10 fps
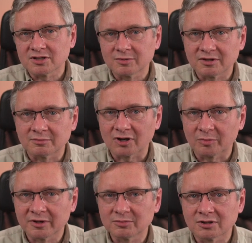idziemy tym
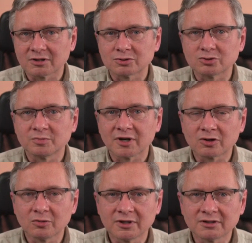tropem, to siódmy
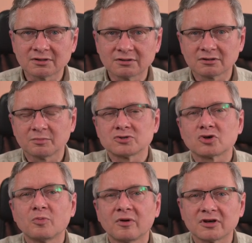argument, no to po co
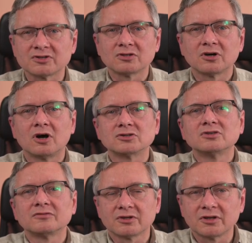kupować
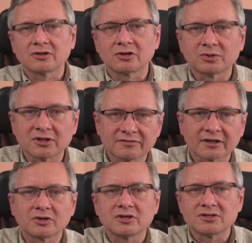odnowionego, który de
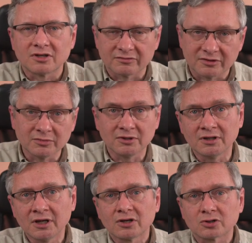facto jest nowym
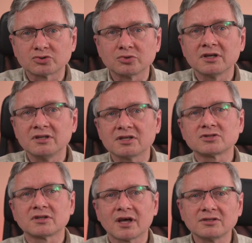i kosztuje
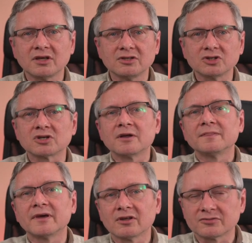nieco taniej niż
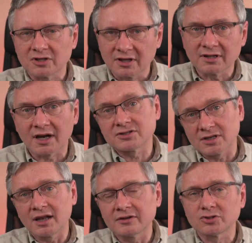najnowszej generacji,
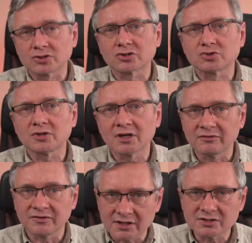ale wciąż kosztuje
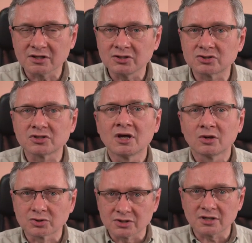więcej niż
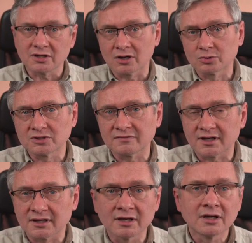urządzenia używane.